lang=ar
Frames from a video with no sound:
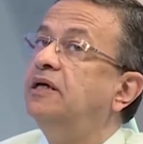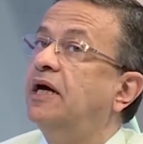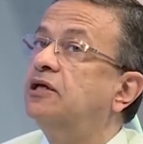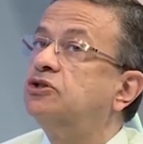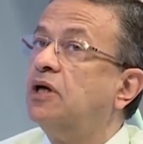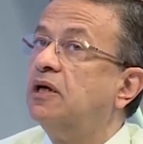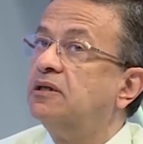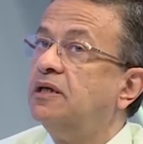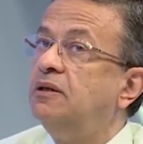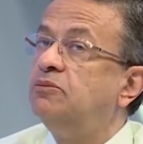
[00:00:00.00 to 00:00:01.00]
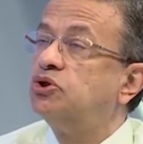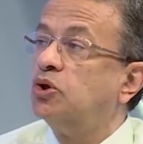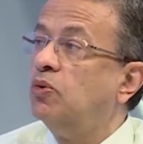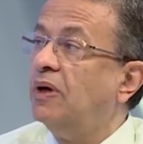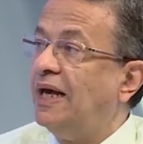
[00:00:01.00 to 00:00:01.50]
يعني الشعر ده مش
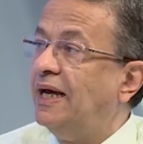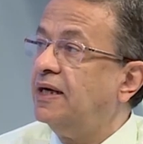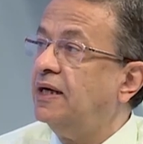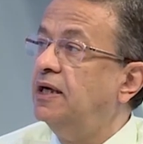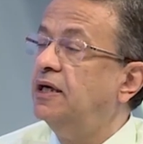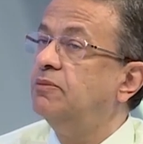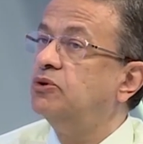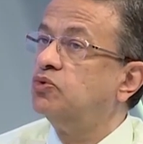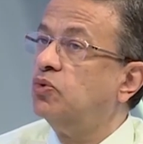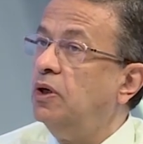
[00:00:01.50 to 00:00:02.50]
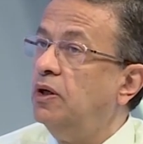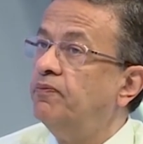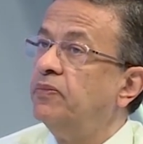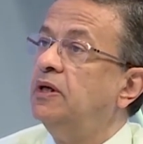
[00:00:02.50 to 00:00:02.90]
هو الحاجه اللي بنروح